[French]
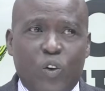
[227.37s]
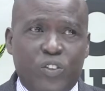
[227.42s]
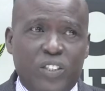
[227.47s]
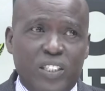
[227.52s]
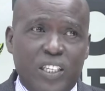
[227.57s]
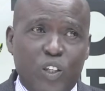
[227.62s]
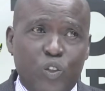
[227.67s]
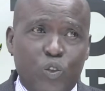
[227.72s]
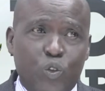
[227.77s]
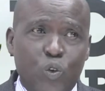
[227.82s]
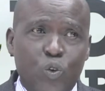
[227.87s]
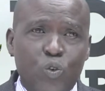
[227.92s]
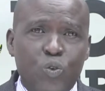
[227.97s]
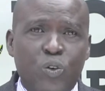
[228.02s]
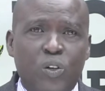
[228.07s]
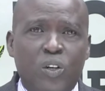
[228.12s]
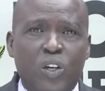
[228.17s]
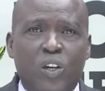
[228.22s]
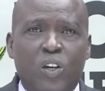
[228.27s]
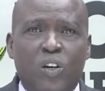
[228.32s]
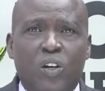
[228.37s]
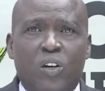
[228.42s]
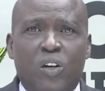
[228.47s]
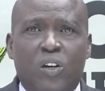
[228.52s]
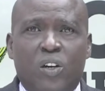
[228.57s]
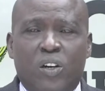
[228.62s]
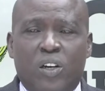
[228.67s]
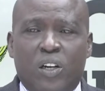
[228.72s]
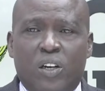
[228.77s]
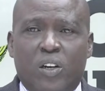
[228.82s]
occidentaux
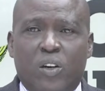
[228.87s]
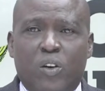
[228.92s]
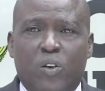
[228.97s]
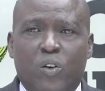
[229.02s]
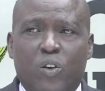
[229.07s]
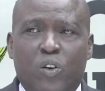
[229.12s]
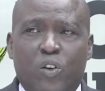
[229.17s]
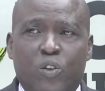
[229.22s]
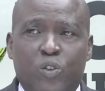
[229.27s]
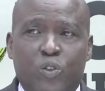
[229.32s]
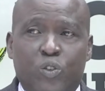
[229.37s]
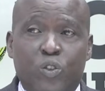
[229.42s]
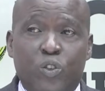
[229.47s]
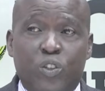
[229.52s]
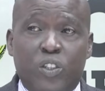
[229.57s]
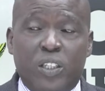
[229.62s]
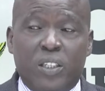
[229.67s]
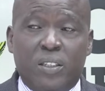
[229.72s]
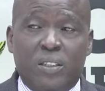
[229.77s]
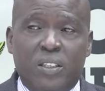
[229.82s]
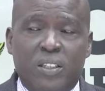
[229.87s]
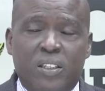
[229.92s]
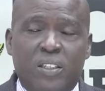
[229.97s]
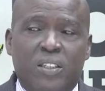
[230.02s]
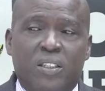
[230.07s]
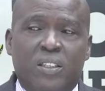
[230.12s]
ont jugé